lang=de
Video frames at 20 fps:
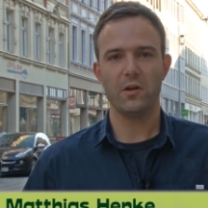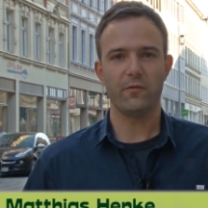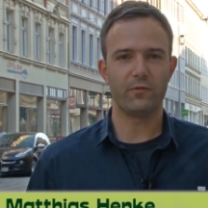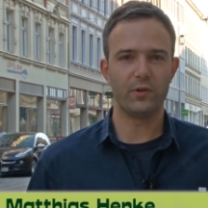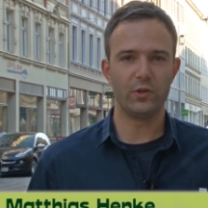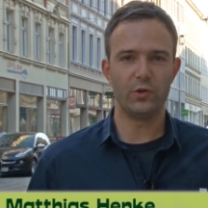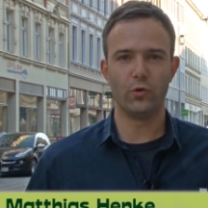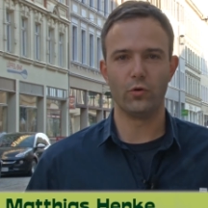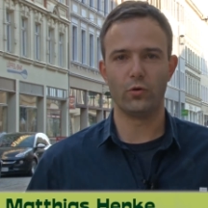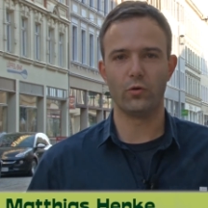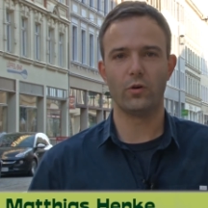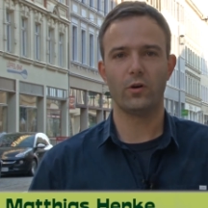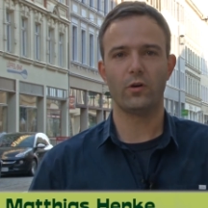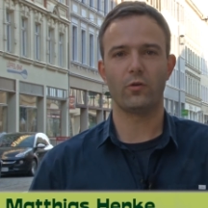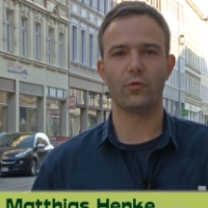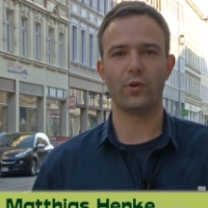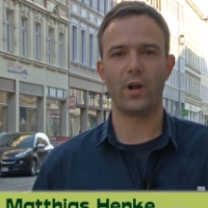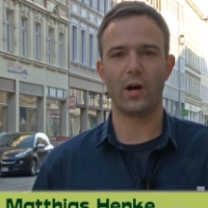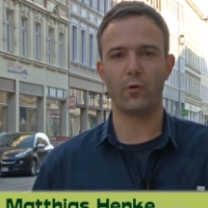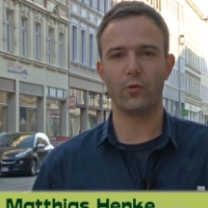Video-
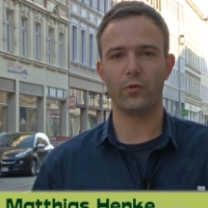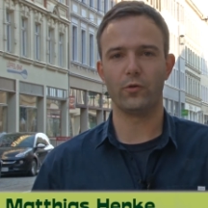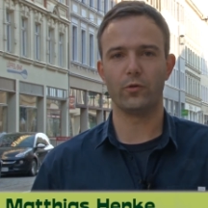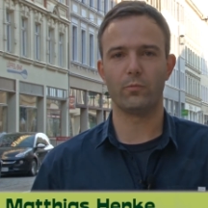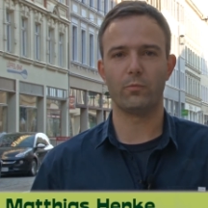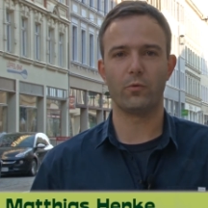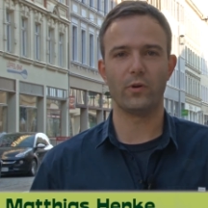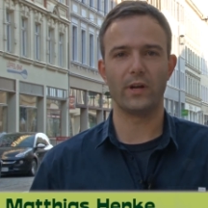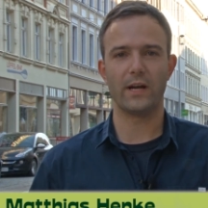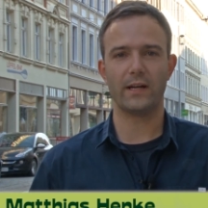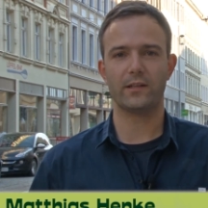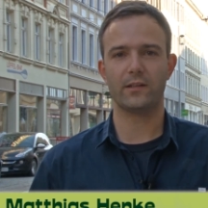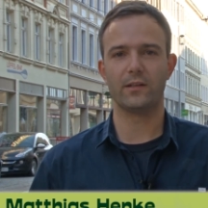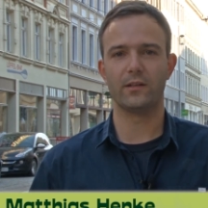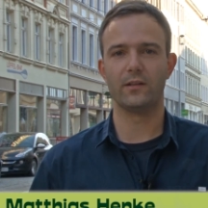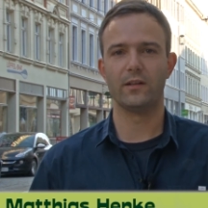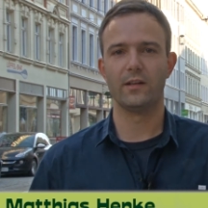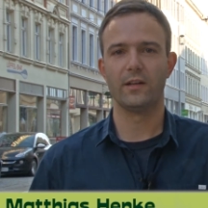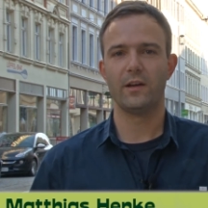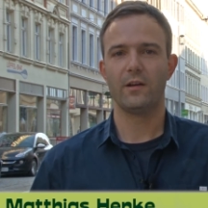und
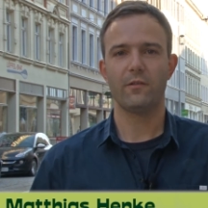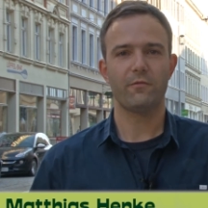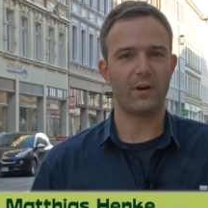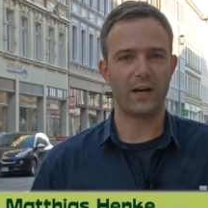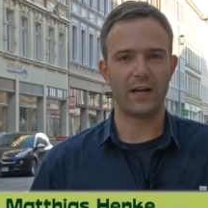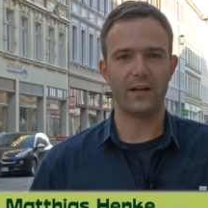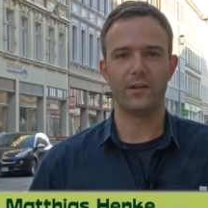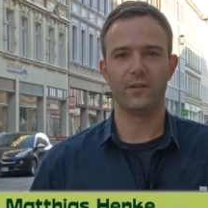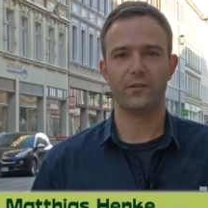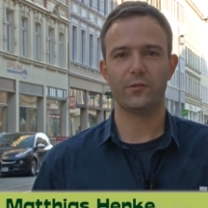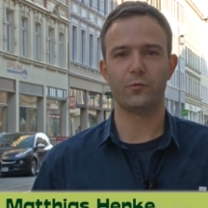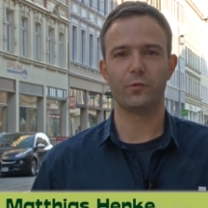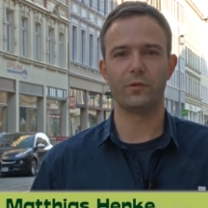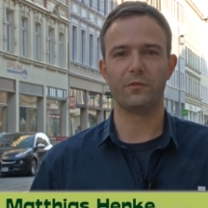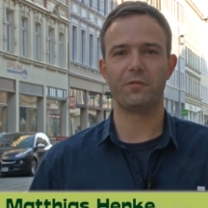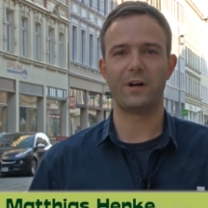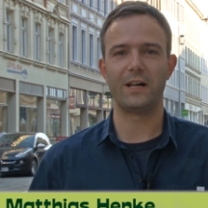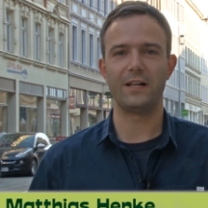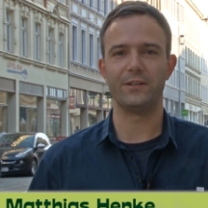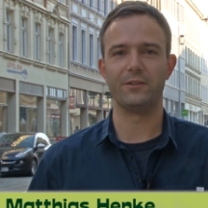Audioprojekten frei zu
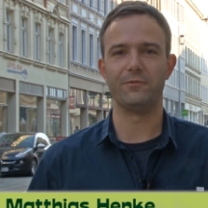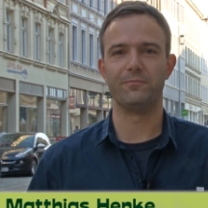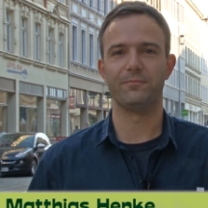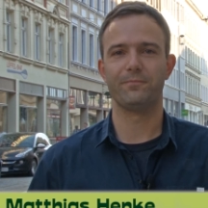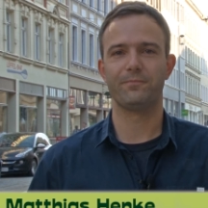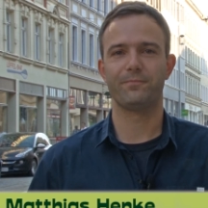entfalten.